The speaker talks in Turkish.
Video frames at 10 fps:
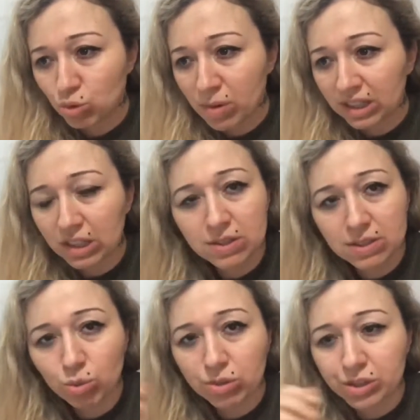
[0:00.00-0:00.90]
cuma
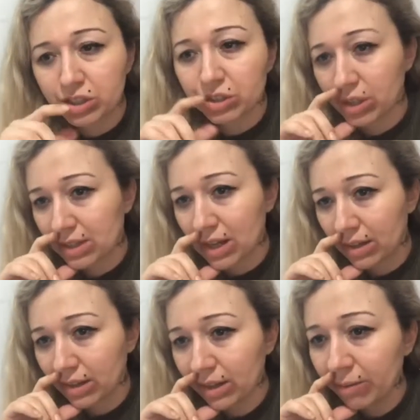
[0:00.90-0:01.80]
gecesi yola çıkacağız
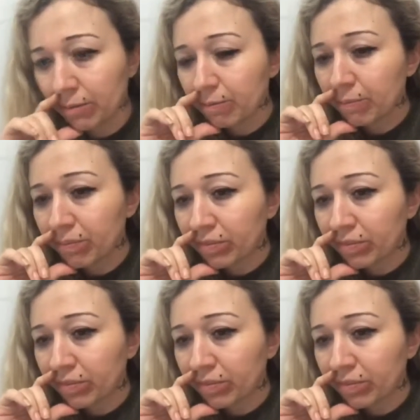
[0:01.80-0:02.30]
yani. Çok az yap.